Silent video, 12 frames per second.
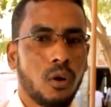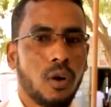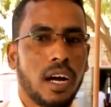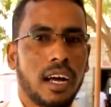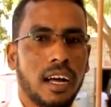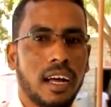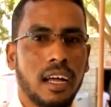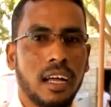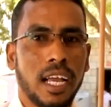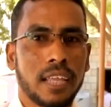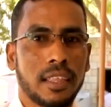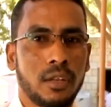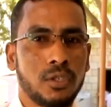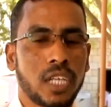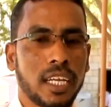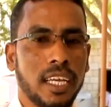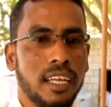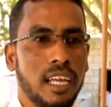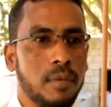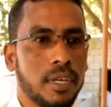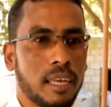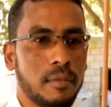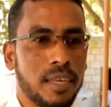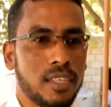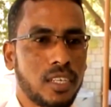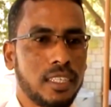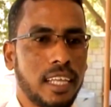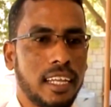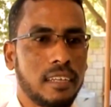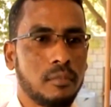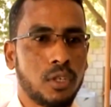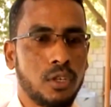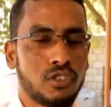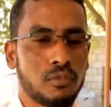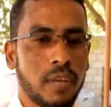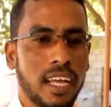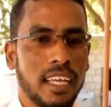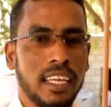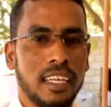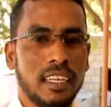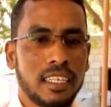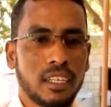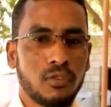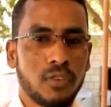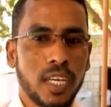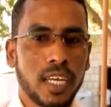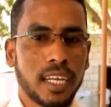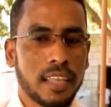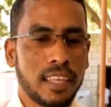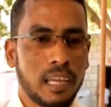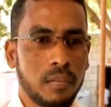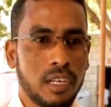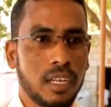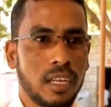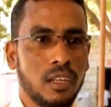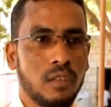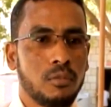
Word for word: وأيضا يشكل عبء كبير جدا بالنسبة لتوفير كثير من